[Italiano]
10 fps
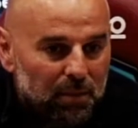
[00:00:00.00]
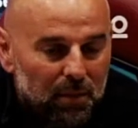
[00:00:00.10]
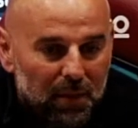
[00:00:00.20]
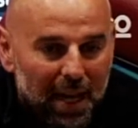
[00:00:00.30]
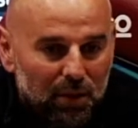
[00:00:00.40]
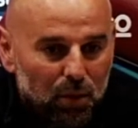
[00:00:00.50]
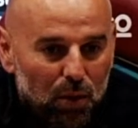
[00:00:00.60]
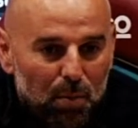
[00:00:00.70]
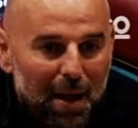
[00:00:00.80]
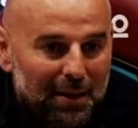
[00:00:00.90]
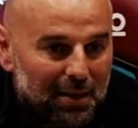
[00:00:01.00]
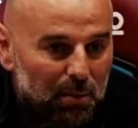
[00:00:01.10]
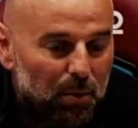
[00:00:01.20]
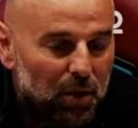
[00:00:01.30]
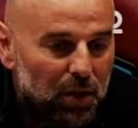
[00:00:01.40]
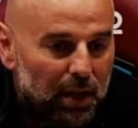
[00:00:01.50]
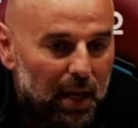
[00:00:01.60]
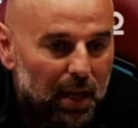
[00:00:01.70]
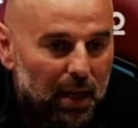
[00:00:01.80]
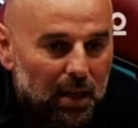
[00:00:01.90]
dando il massimo per
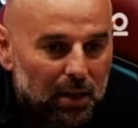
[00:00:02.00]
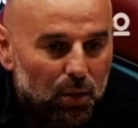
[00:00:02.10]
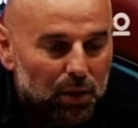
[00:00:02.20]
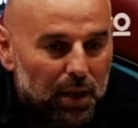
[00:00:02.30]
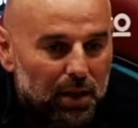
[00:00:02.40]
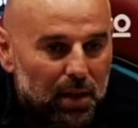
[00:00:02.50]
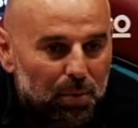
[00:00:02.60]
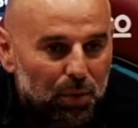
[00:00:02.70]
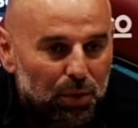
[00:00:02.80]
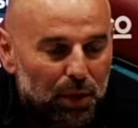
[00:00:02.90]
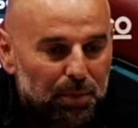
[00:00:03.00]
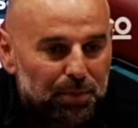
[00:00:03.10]
cercare di ottenere tre punti.